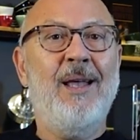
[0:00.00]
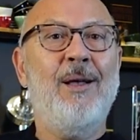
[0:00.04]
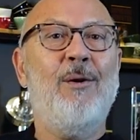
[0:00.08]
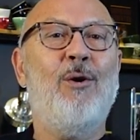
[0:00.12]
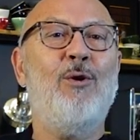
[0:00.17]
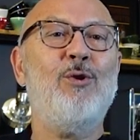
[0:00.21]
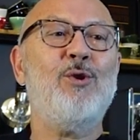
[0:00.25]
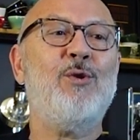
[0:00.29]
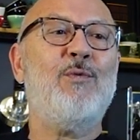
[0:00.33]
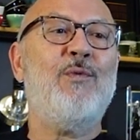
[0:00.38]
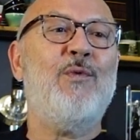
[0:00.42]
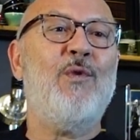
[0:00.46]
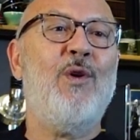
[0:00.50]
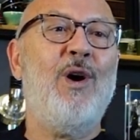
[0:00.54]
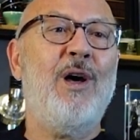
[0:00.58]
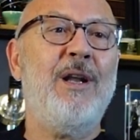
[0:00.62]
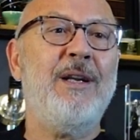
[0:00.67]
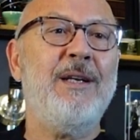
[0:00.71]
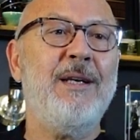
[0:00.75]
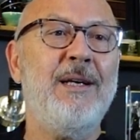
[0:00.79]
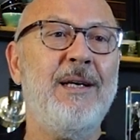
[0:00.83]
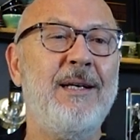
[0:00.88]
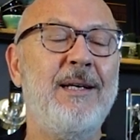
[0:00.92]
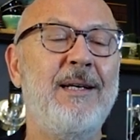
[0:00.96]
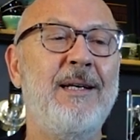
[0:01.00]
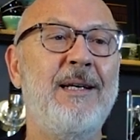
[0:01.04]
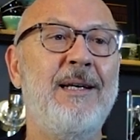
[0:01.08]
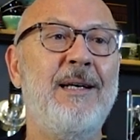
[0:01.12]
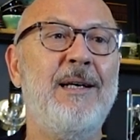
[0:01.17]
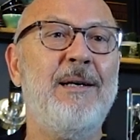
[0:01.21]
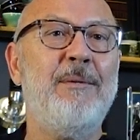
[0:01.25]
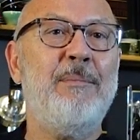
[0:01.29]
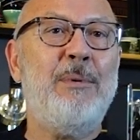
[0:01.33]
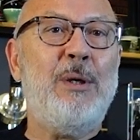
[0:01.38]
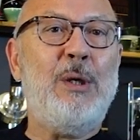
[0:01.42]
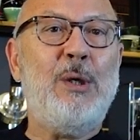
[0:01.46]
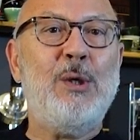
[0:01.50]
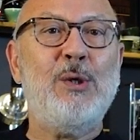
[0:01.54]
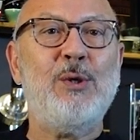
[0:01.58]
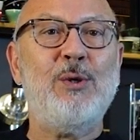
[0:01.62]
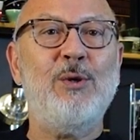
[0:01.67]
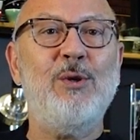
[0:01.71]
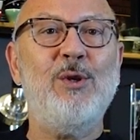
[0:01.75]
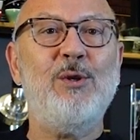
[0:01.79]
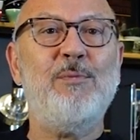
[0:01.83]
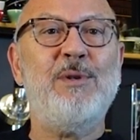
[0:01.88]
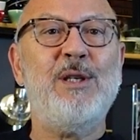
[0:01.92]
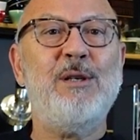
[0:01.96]
Host fuarı e,
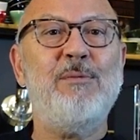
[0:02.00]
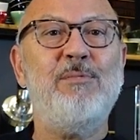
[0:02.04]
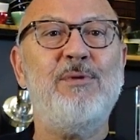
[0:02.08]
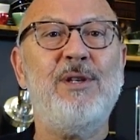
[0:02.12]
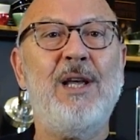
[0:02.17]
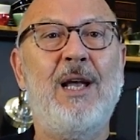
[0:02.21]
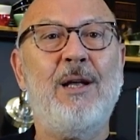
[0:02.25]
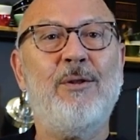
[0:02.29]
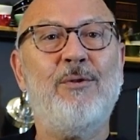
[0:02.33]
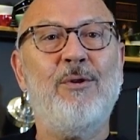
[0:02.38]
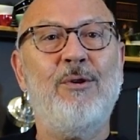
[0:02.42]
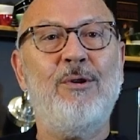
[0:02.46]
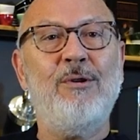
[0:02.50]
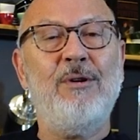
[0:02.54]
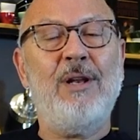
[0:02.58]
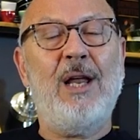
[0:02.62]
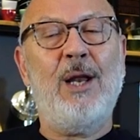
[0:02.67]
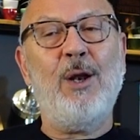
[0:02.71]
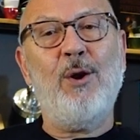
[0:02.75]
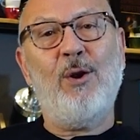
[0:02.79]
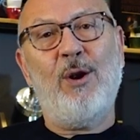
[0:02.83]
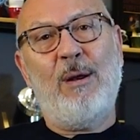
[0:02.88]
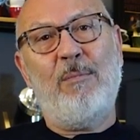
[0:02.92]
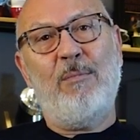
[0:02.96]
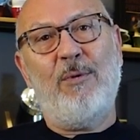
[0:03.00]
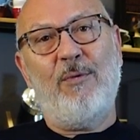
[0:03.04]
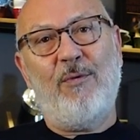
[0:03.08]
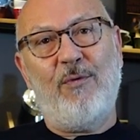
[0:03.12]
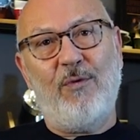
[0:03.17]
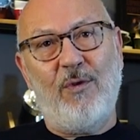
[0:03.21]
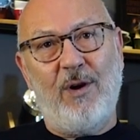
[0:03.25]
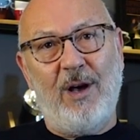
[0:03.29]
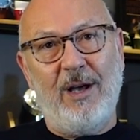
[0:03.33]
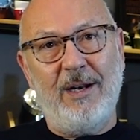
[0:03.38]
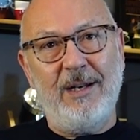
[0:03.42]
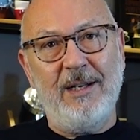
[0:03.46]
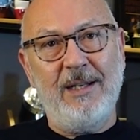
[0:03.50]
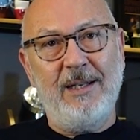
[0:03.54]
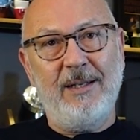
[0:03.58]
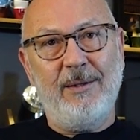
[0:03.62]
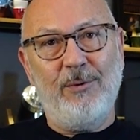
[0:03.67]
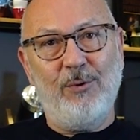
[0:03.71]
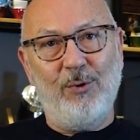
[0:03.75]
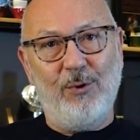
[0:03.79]
biliyorsunuz bizim sektörün en önemli fuarı.